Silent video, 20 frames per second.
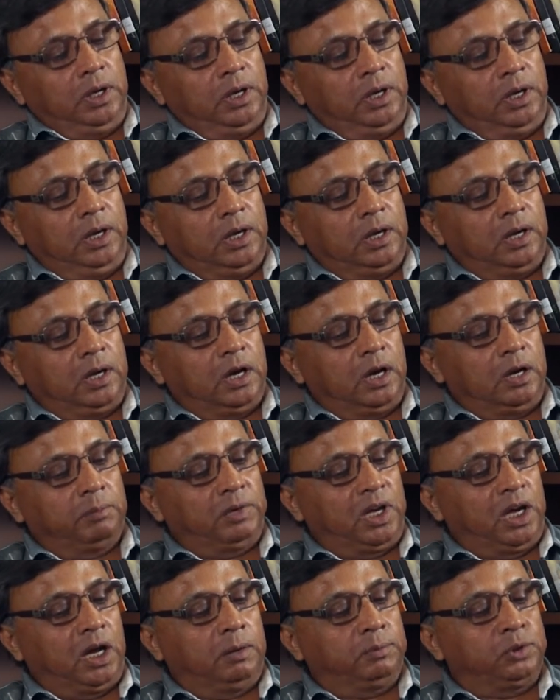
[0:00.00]
एक
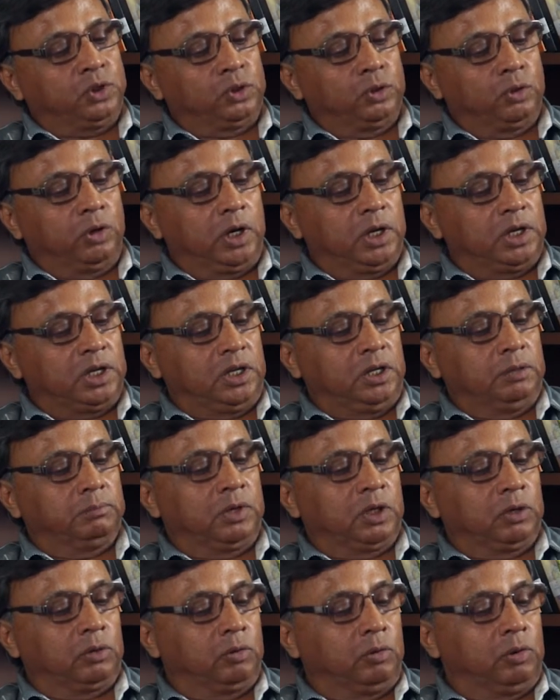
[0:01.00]
कामयाब शोहर की
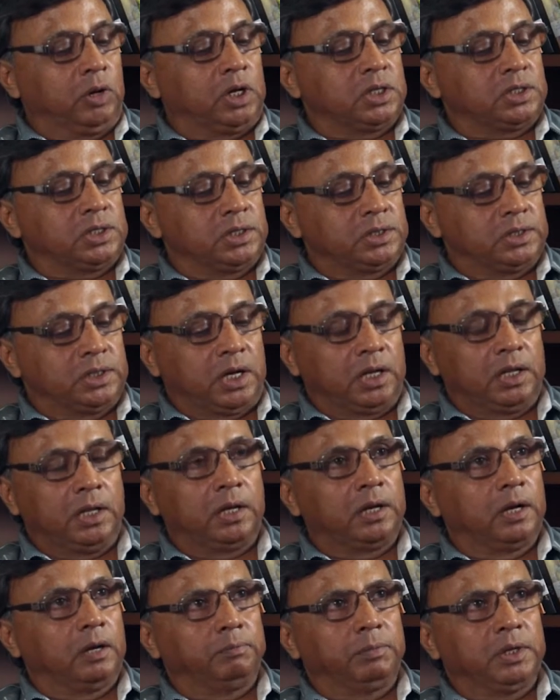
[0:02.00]
मनकोहा से
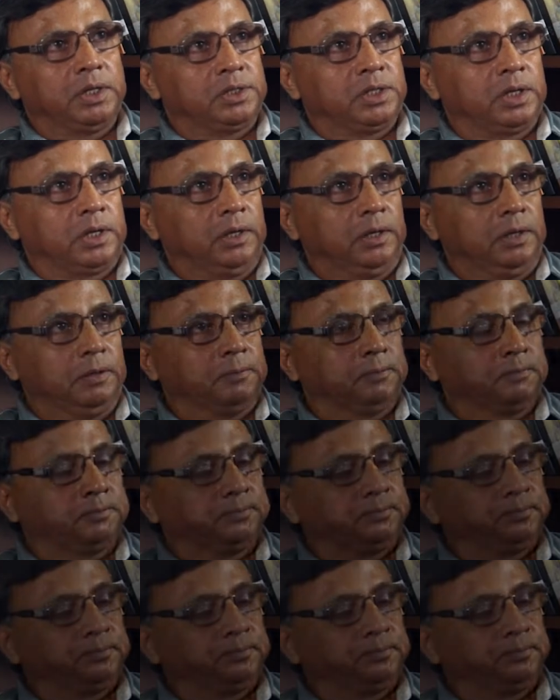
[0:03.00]
ज़्यादा न बन सकी